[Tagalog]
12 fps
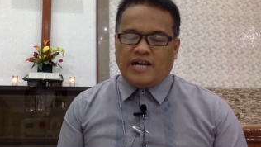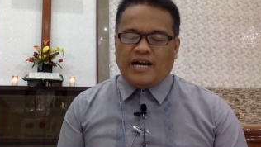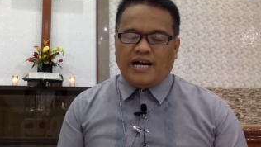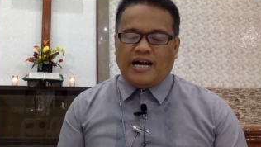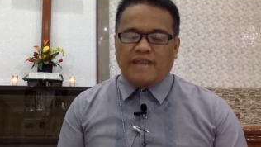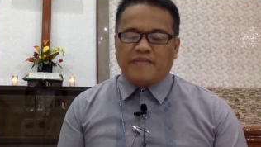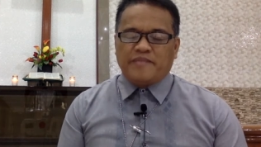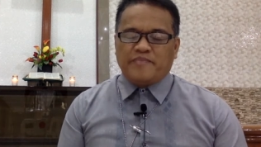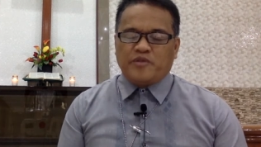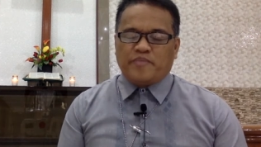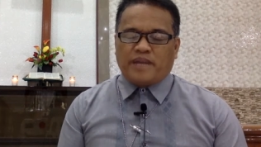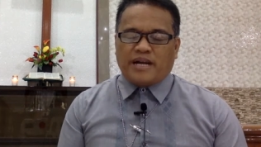Ang amin
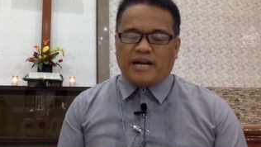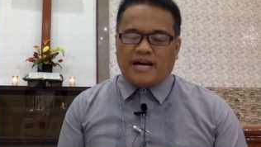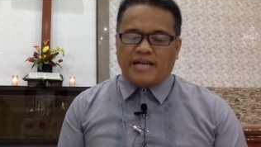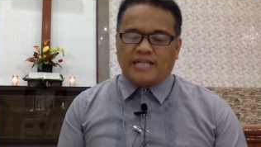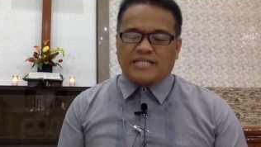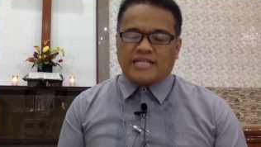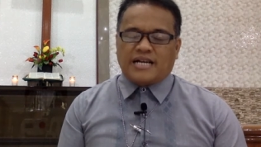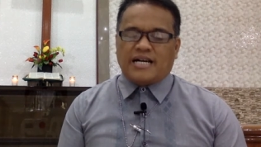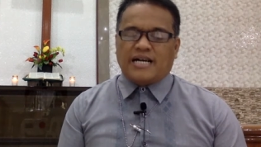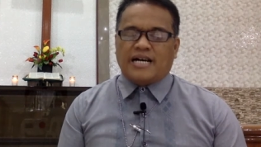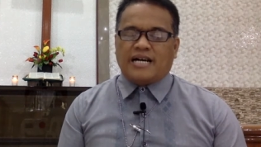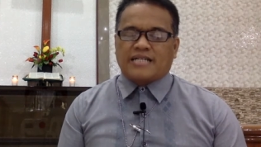pong pagkakaisa
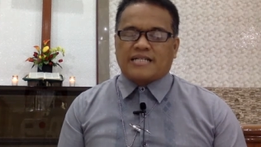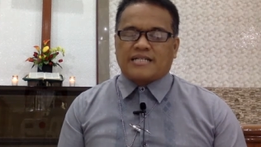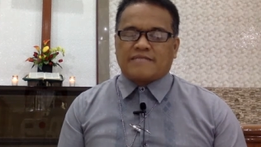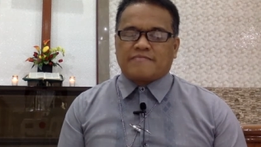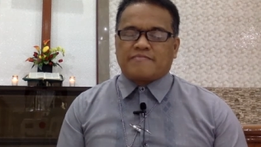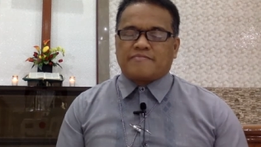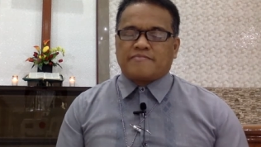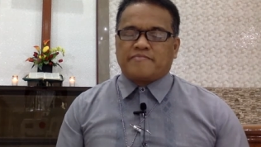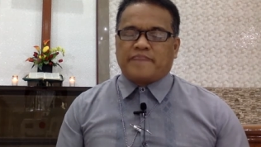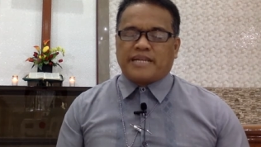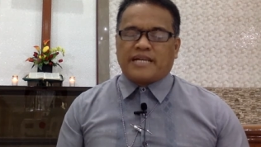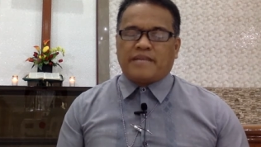at
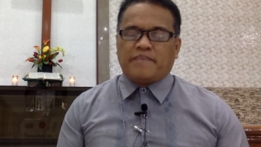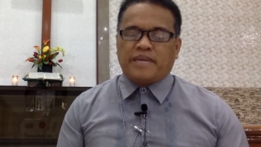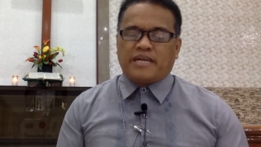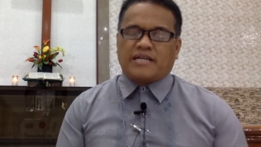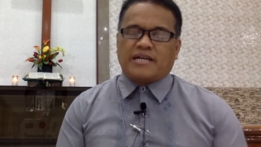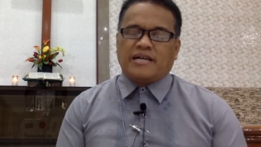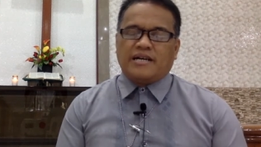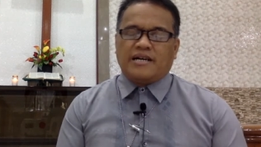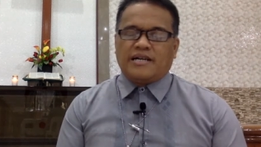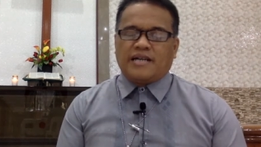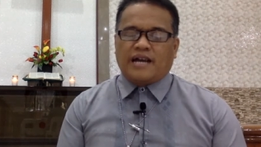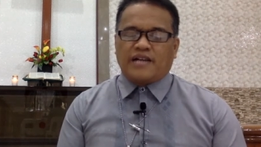pananabik
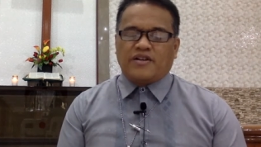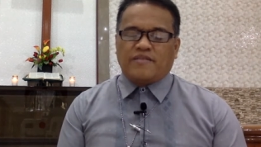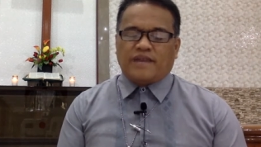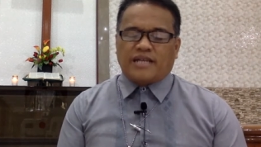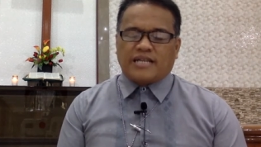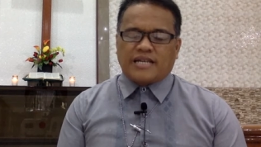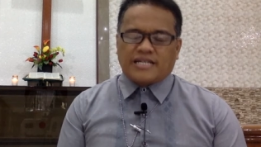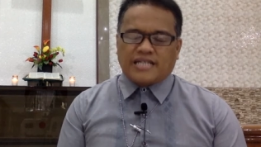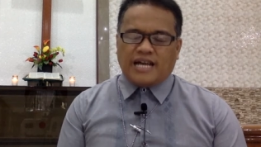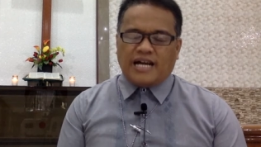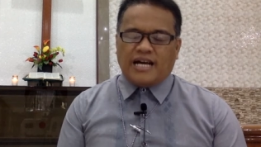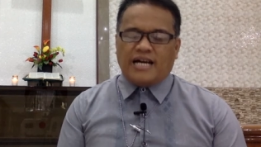ng iyong mga
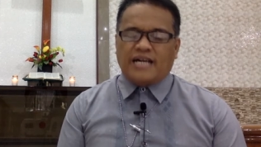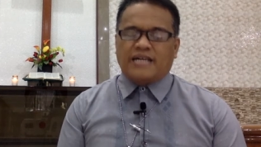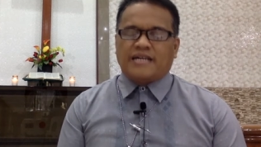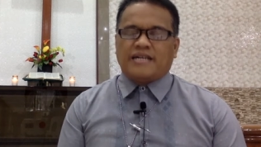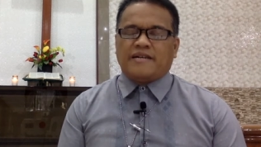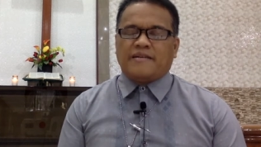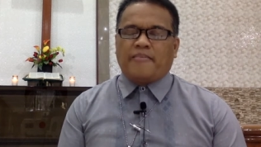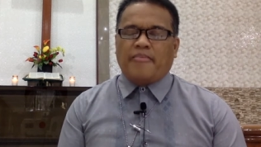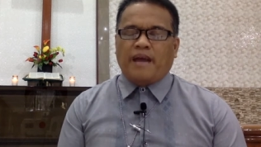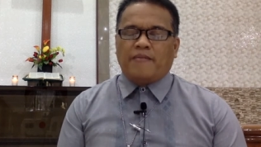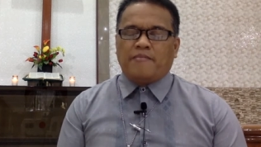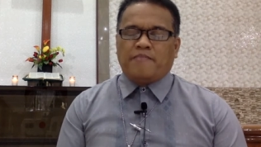salita ay
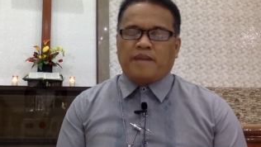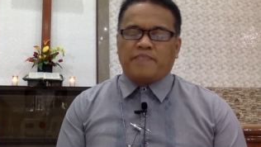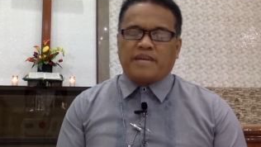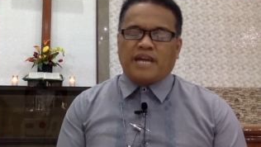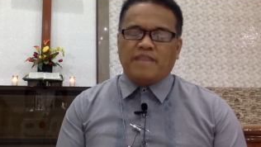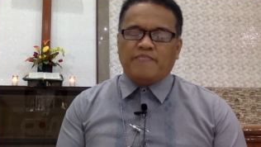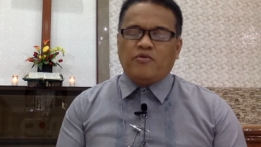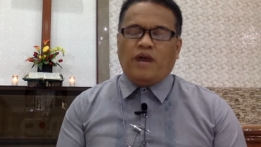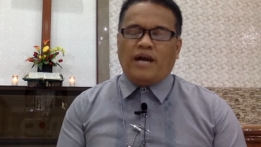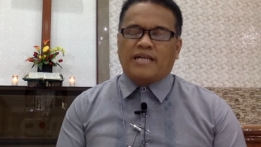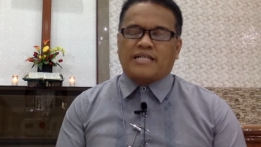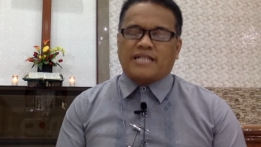magbigay
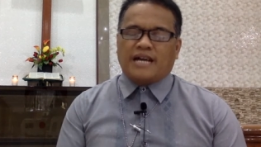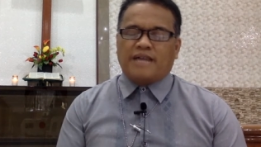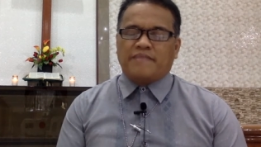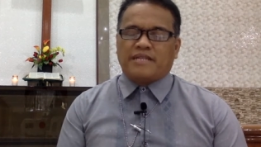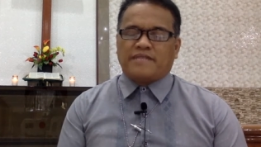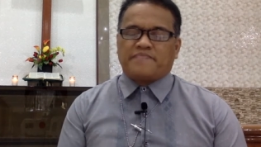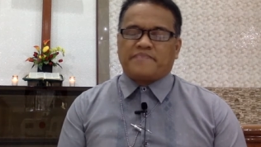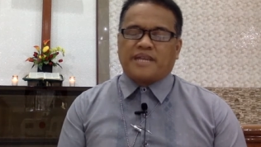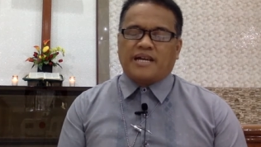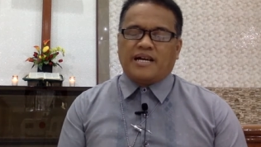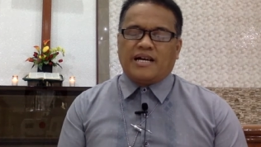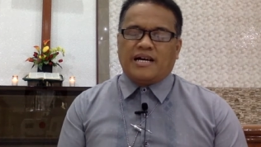buhay sa amin
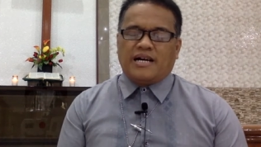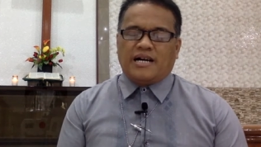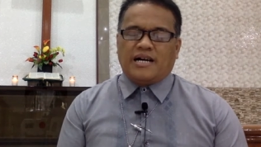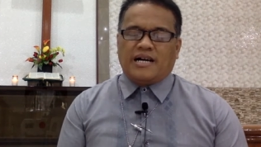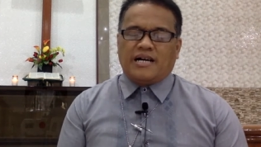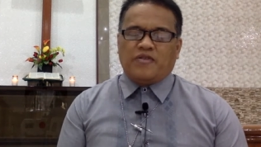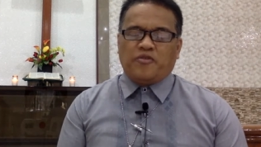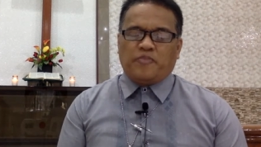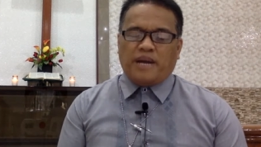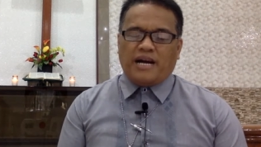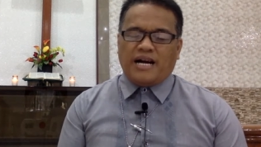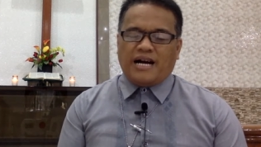
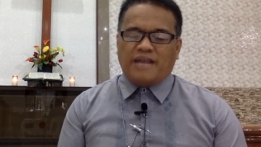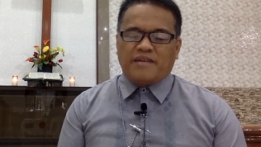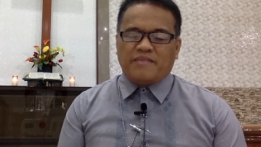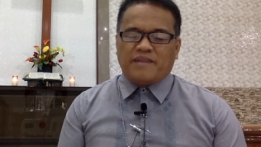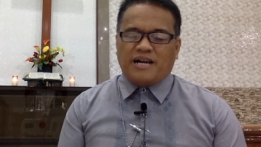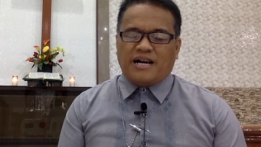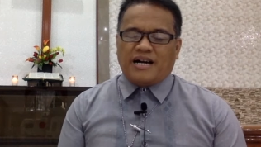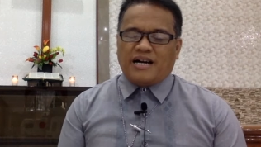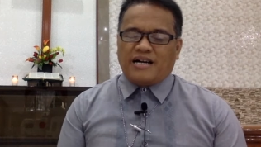upang ang aming mga